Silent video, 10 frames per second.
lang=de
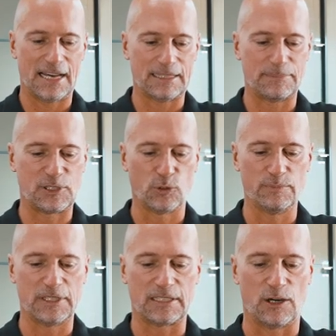
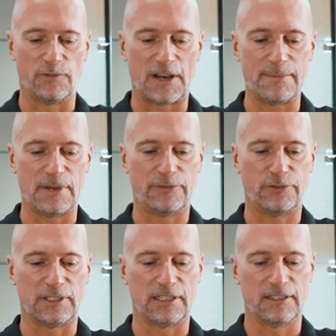Adaption mit drauf. Einmal
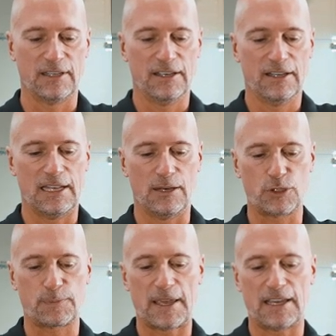für den
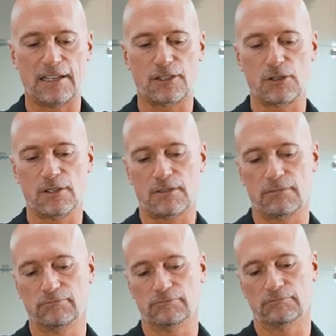Lautsprecheranschluss,
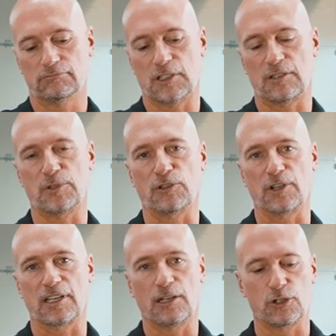also damit
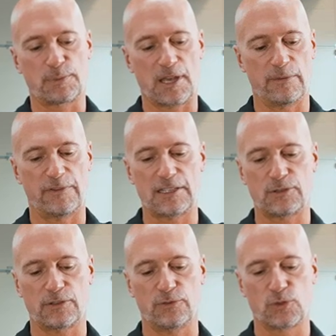eure Lautsprecher im
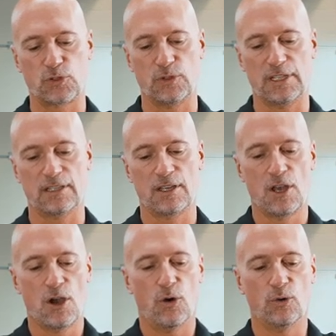Fahrzeug funktionieren,
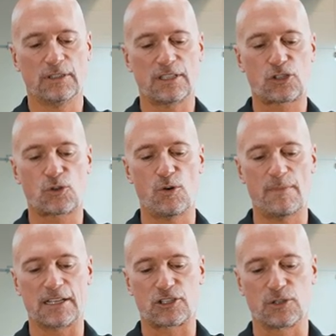und der
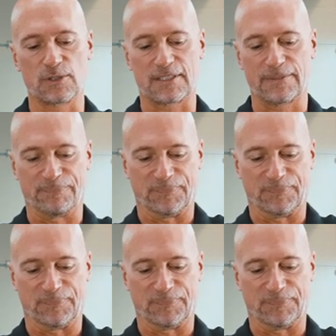Stromanschluss.